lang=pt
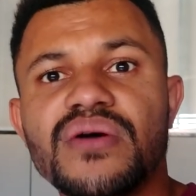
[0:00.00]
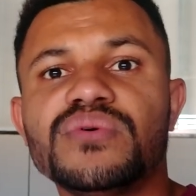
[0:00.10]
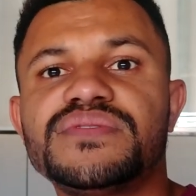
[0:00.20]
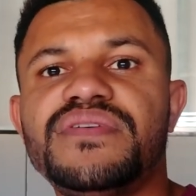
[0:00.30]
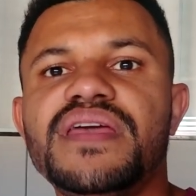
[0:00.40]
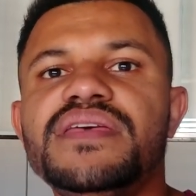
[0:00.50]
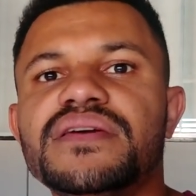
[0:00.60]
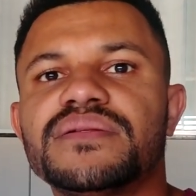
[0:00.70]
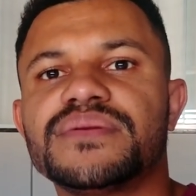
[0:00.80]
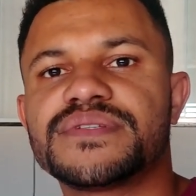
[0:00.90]
Os
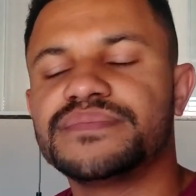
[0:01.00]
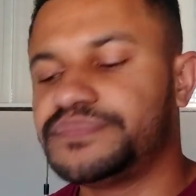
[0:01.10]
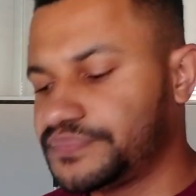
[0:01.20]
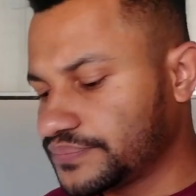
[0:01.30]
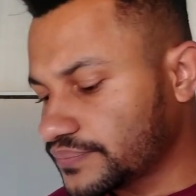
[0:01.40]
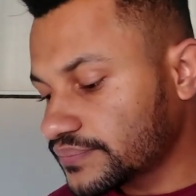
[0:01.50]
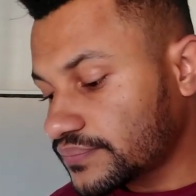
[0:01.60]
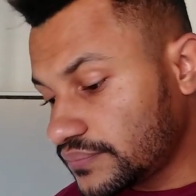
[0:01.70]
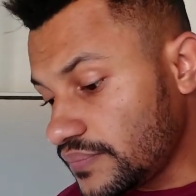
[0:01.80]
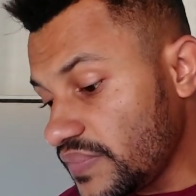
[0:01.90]
veículos,
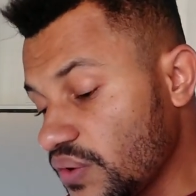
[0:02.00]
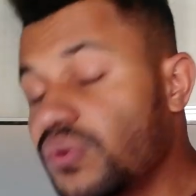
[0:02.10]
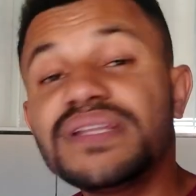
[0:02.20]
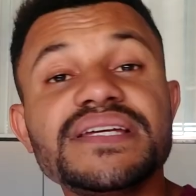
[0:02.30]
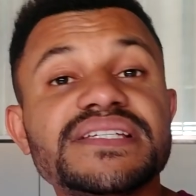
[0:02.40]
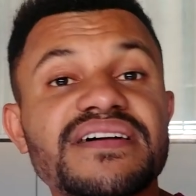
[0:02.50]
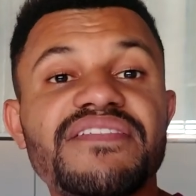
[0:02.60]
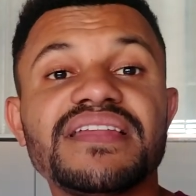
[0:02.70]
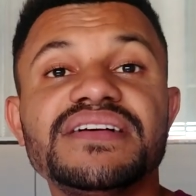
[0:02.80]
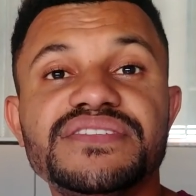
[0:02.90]
quando a gente está
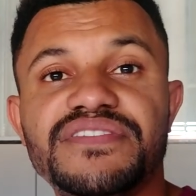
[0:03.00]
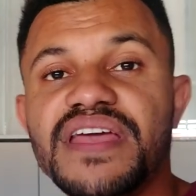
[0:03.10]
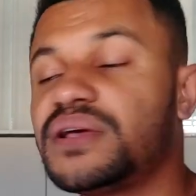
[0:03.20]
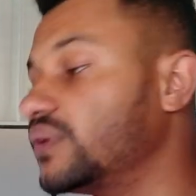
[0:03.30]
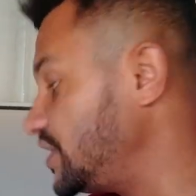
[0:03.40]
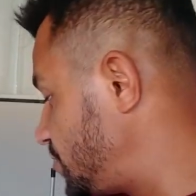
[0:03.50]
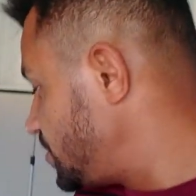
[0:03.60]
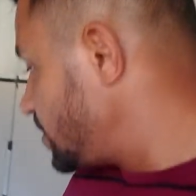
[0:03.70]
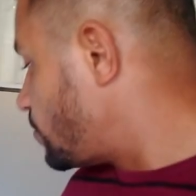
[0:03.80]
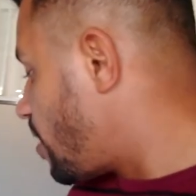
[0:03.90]
falando de veículo
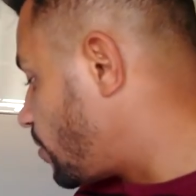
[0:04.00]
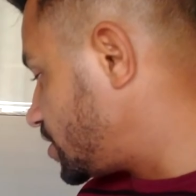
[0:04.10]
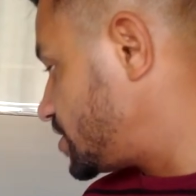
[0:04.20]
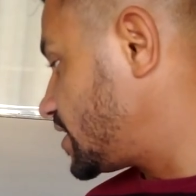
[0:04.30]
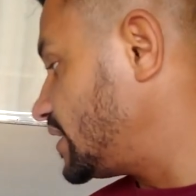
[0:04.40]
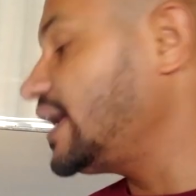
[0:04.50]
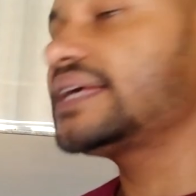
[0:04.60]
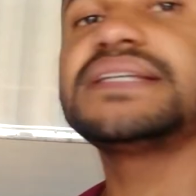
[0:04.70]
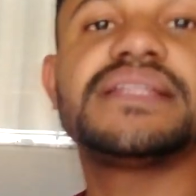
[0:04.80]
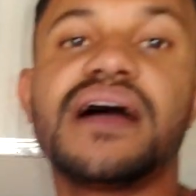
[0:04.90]
antigo, uma motinha
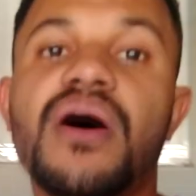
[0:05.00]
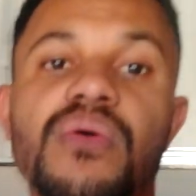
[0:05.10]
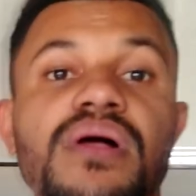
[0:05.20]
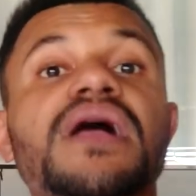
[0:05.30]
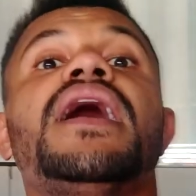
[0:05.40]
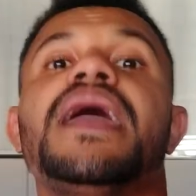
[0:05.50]
dessa e tal,